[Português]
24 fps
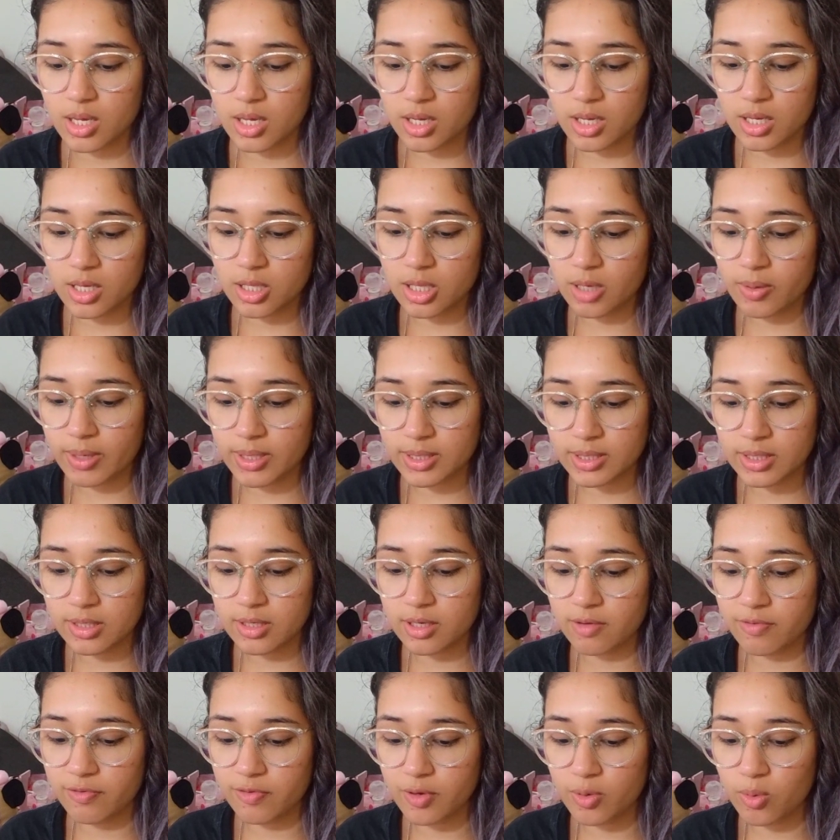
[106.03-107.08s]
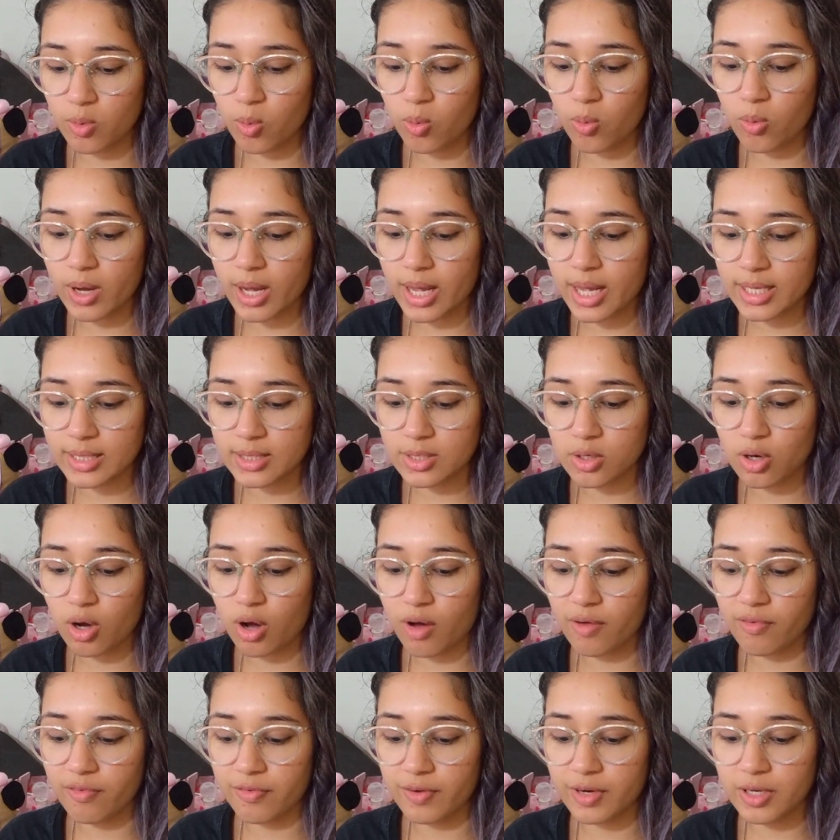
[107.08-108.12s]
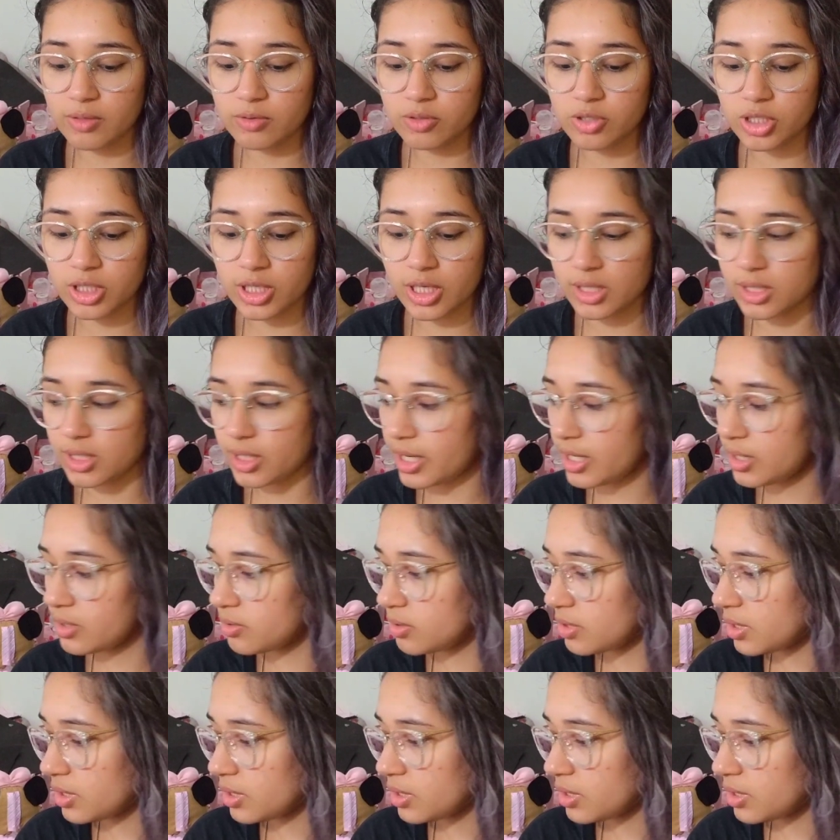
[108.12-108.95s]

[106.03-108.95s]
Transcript: Então, assim que ficou. Esse cofrinho tinha três